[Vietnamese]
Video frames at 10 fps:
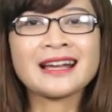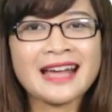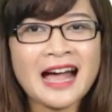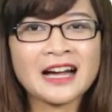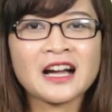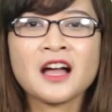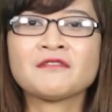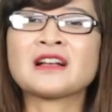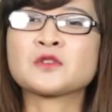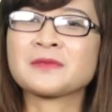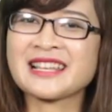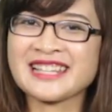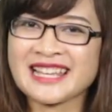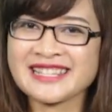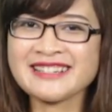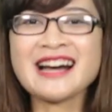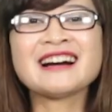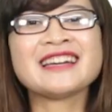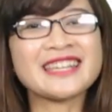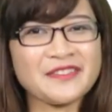căng và chúng ta sẽ giữ
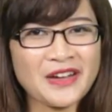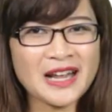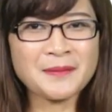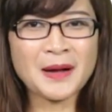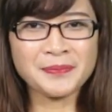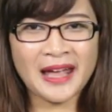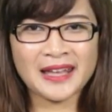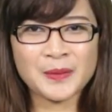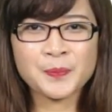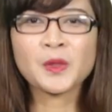hơi khi phát âm âm này.